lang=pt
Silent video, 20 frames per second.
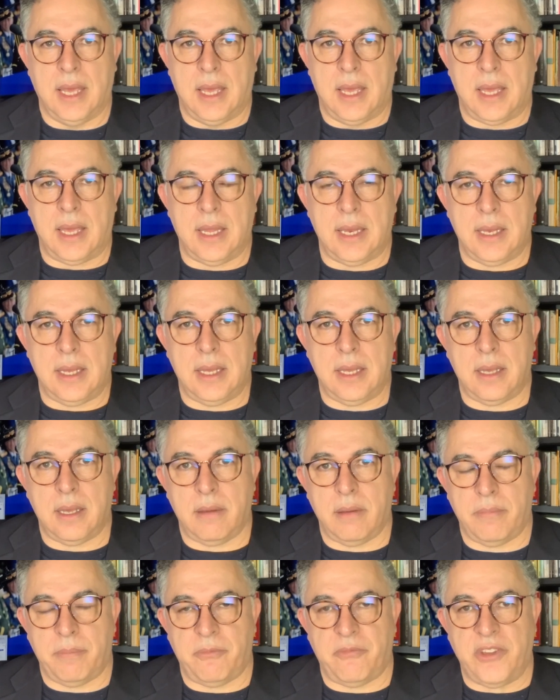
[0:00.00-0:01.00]
ele
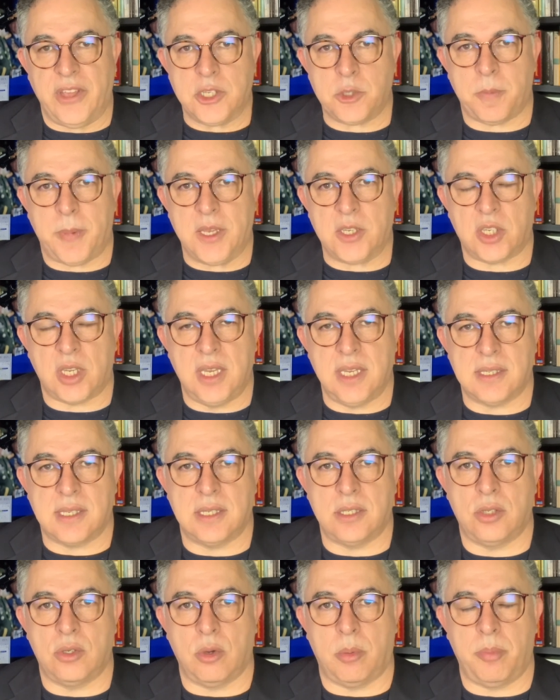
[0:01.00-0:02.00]
fez
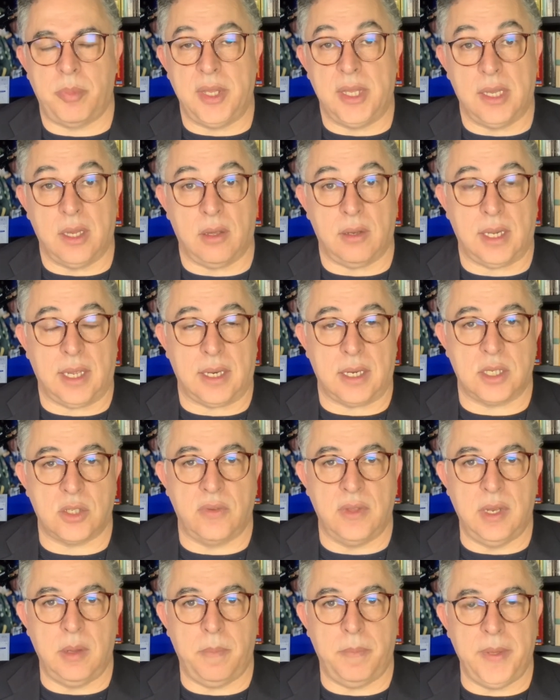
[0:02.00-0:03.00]
pesquisas de opinião lá nas
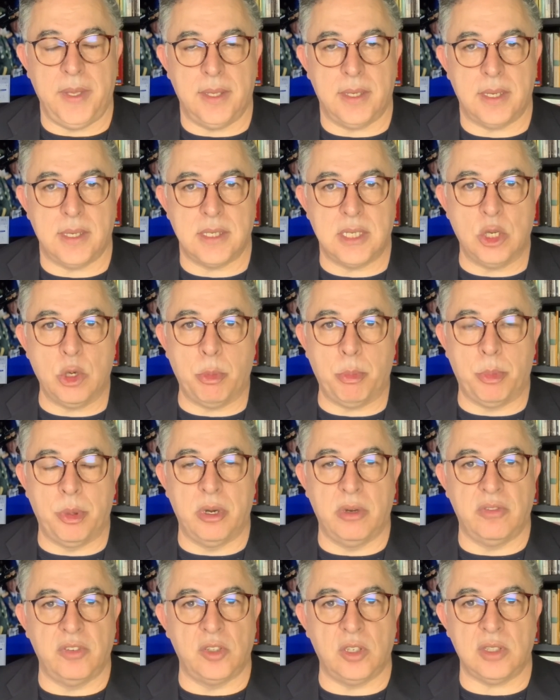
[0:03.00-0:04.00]
Filipinas e o
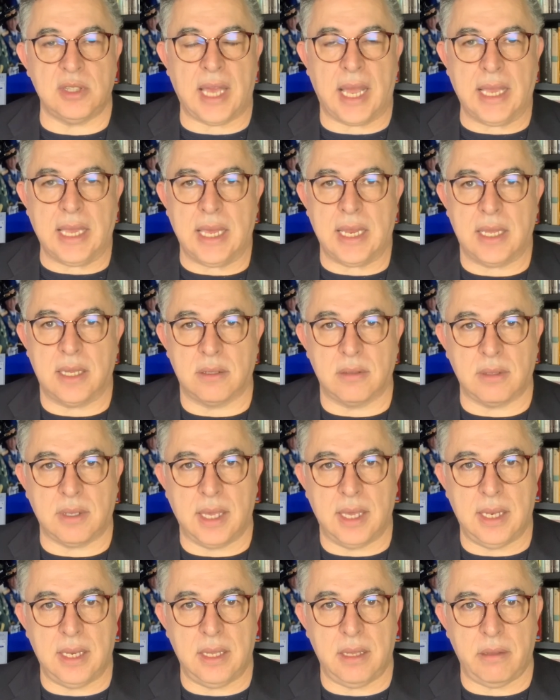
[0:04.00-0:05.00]
povo não está querendo
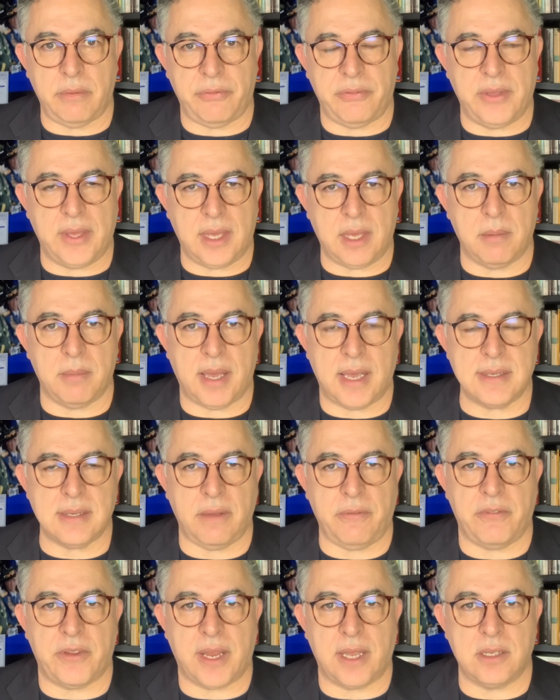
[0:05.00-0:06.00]
que ele fique mais
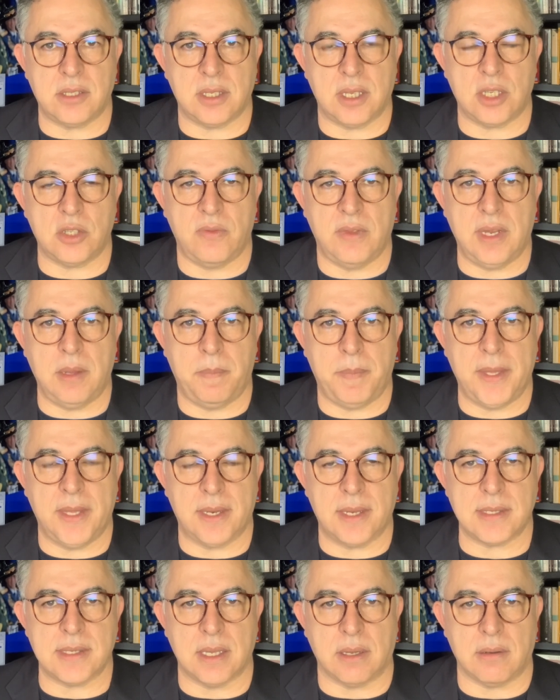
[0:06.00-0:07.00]
à frente das
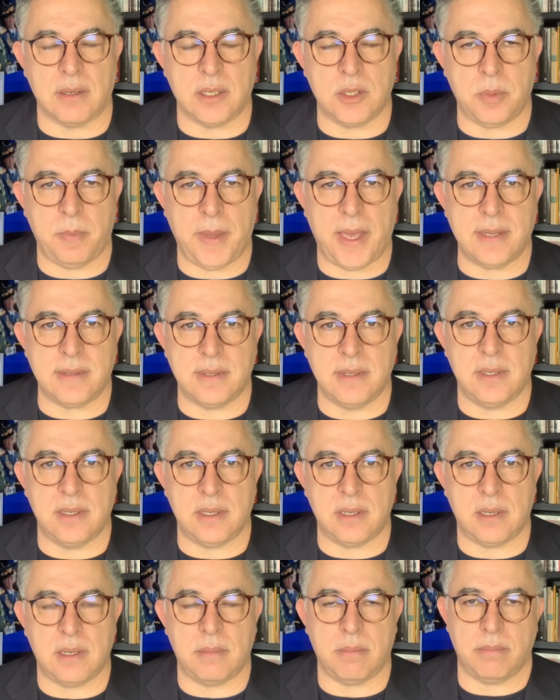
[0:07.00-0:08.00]
Filipinas, não. É uma espécie
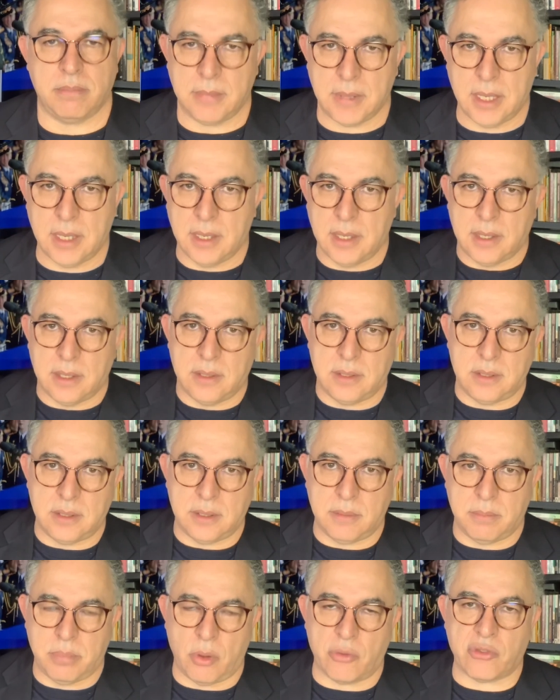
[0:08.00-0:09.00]
de, de
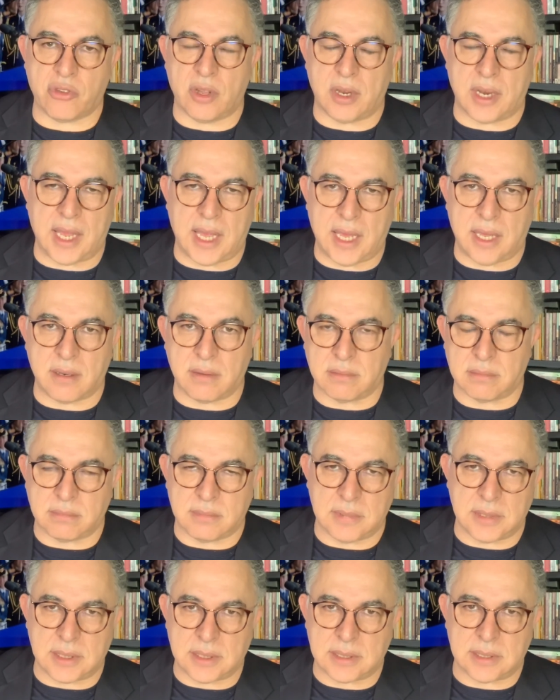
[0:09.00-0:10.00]
Bolsonaro
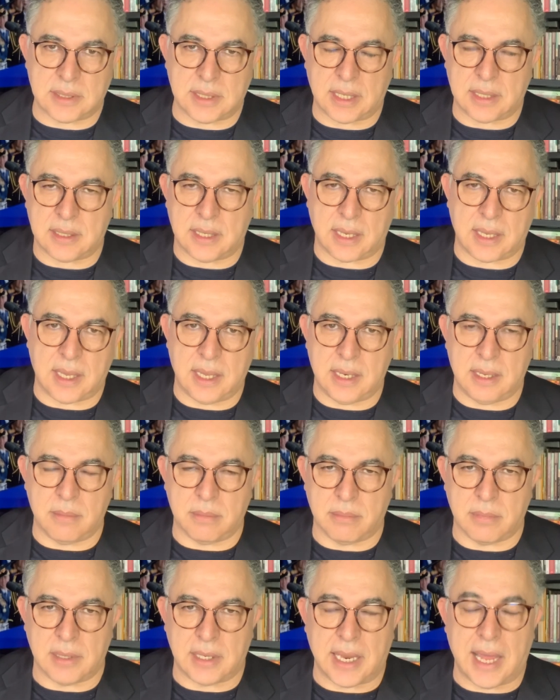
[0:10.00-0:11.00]
da, da, daquele
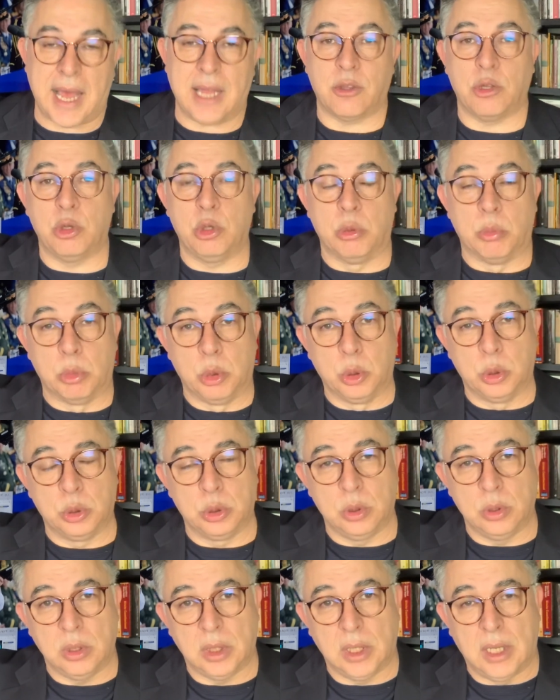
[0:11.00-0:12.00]
lado do
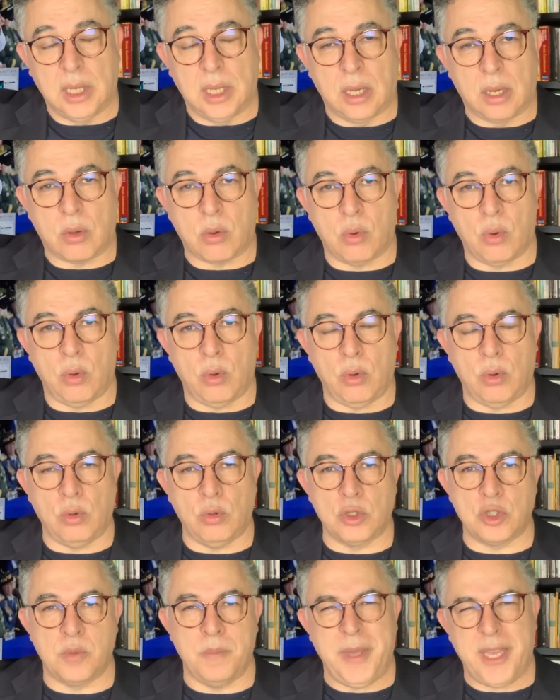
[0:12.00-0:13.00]
mundo com
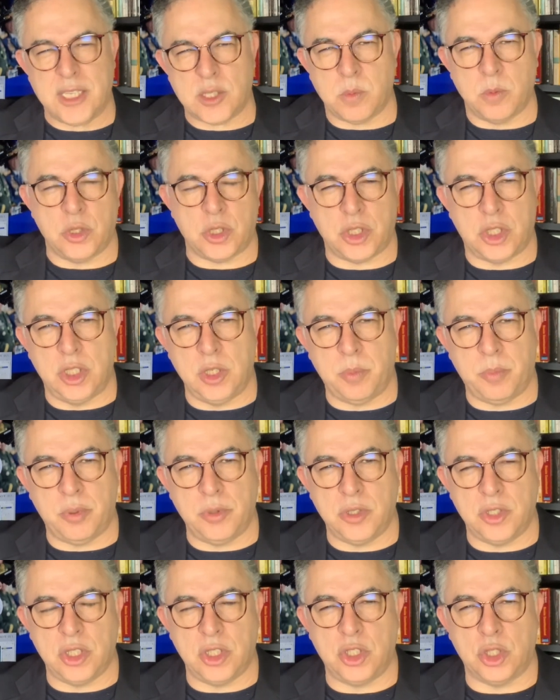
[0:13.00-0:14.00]
os mesmos
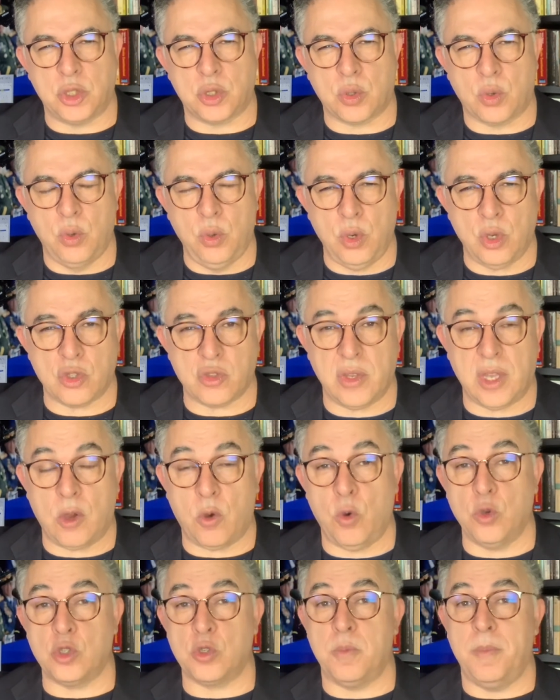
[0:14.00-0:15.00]
tipos de discurso e
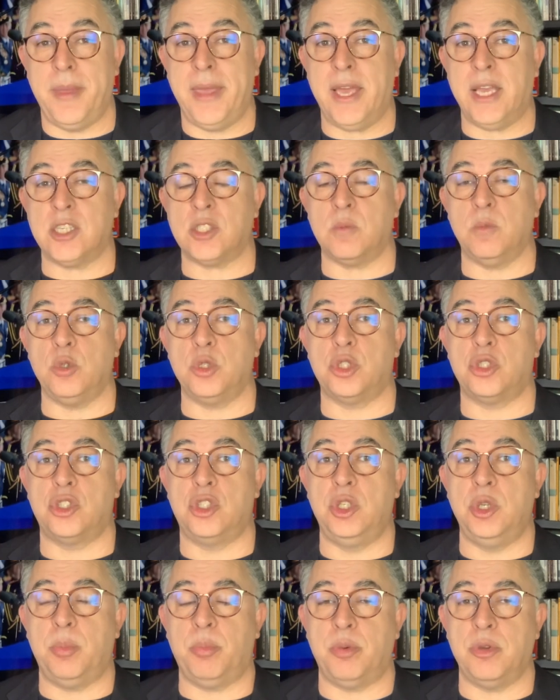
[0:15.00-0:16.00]
com os mesmos
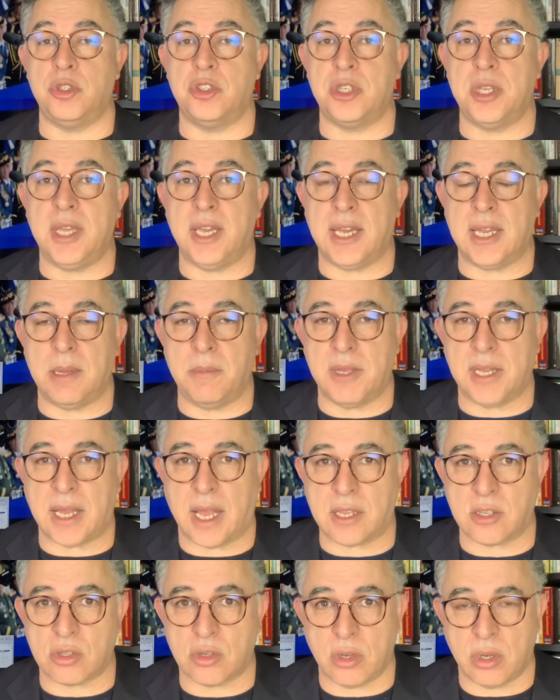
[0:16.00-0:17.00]
tipos de
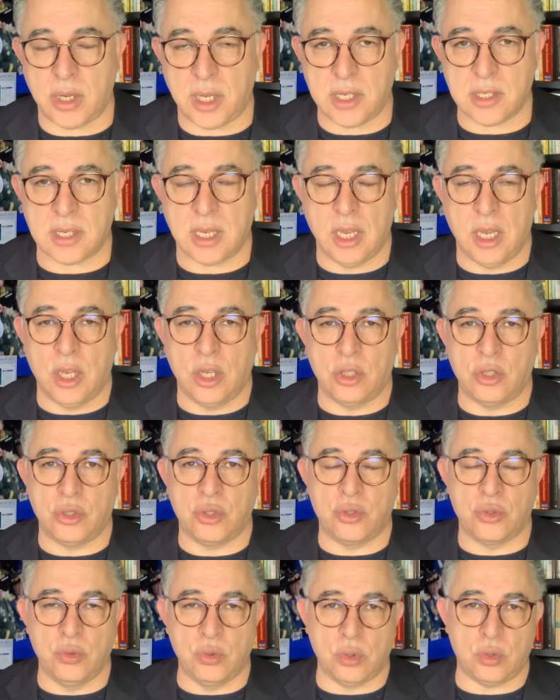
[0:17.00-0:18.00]
incriminações
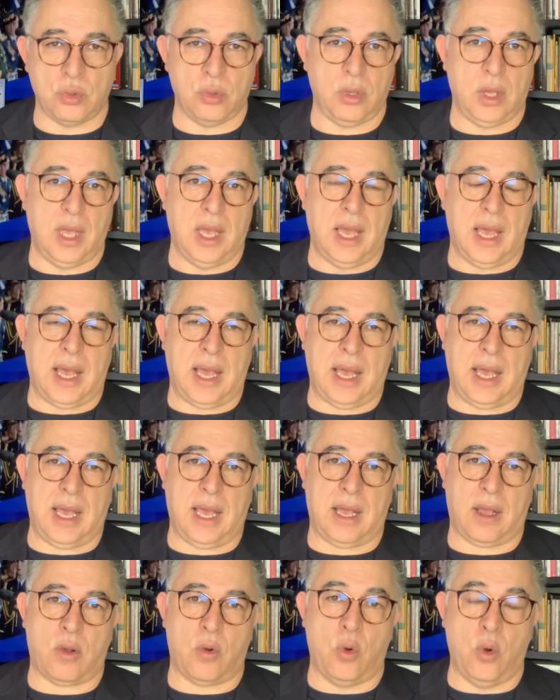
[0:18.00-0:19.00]
junto
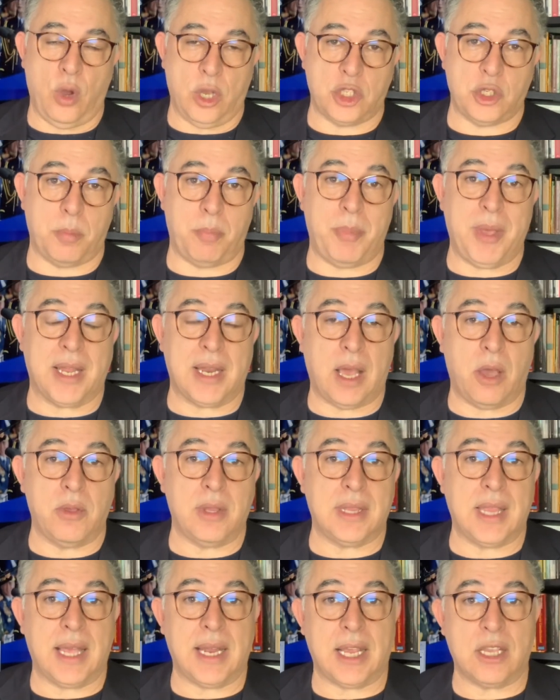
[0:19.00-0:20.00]
à Corte Penal
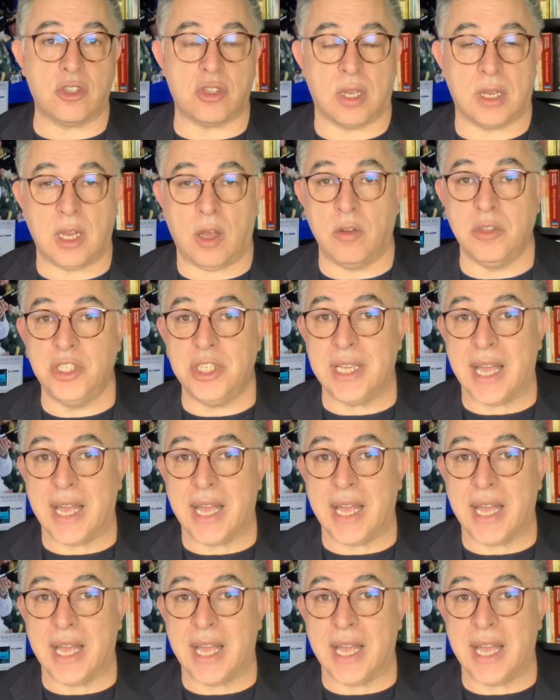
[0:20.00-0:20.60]
Internacional de